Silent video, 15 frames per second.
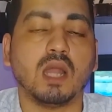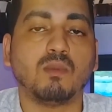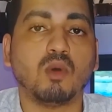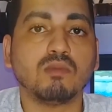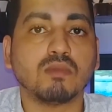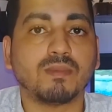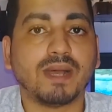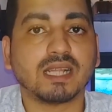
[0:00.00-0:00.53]

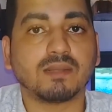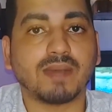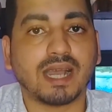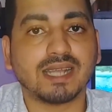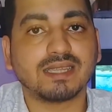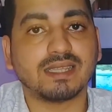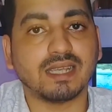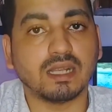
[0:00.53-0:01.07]
المهم بعد ما
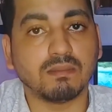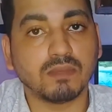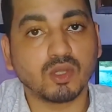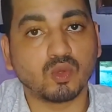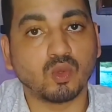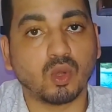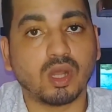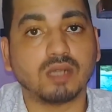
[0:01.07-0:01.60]
خدت ال
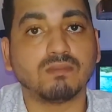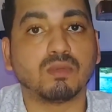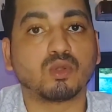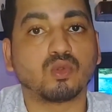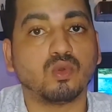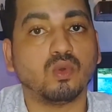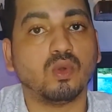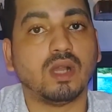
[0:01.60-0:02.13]
100 دولار
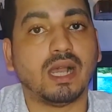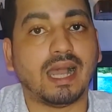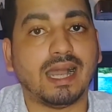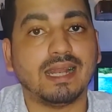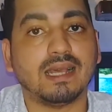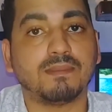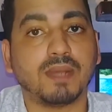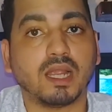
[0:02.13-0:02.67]

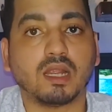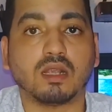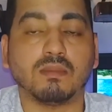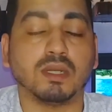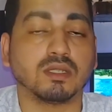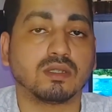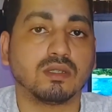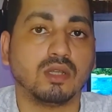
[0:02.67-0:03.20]
بتروح على بنك
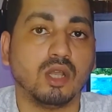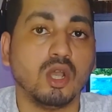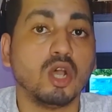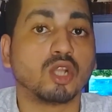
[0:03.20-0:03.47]
مصر